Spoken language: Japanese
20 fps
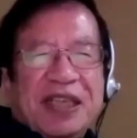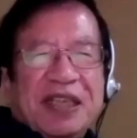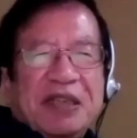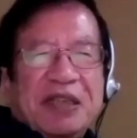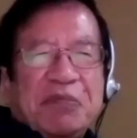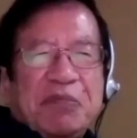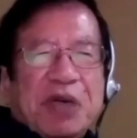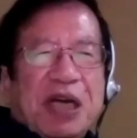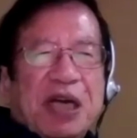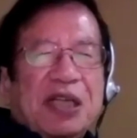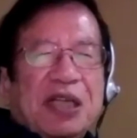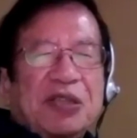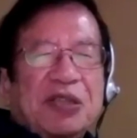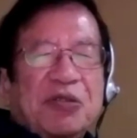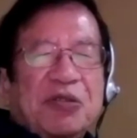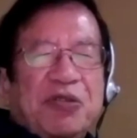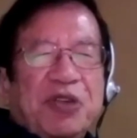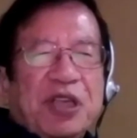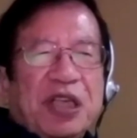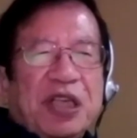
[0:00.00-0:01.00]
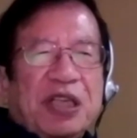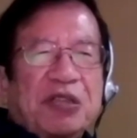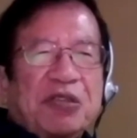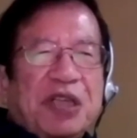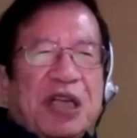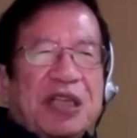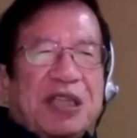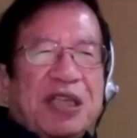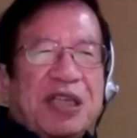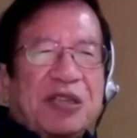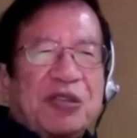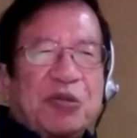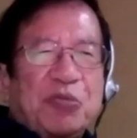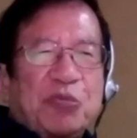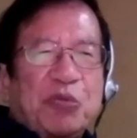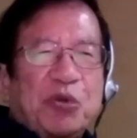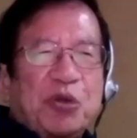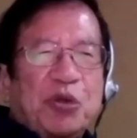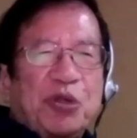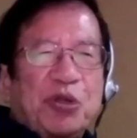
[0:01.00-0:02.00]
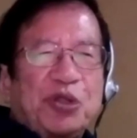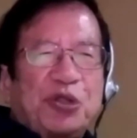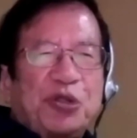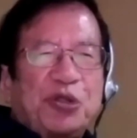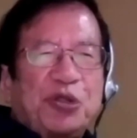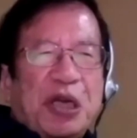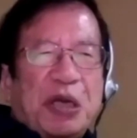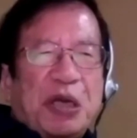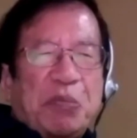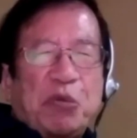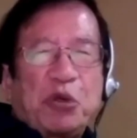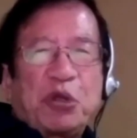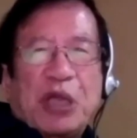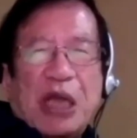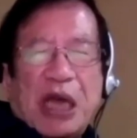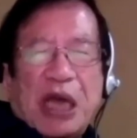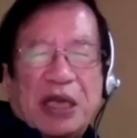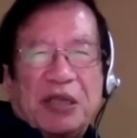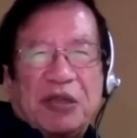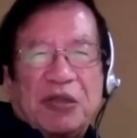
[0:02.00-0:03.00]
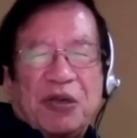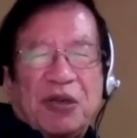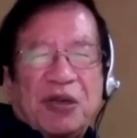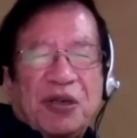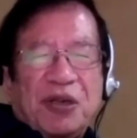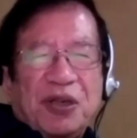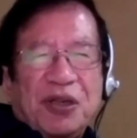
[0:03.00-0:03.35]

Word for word: まあ、あの、フィンランドぐらいになるともう受験もないと。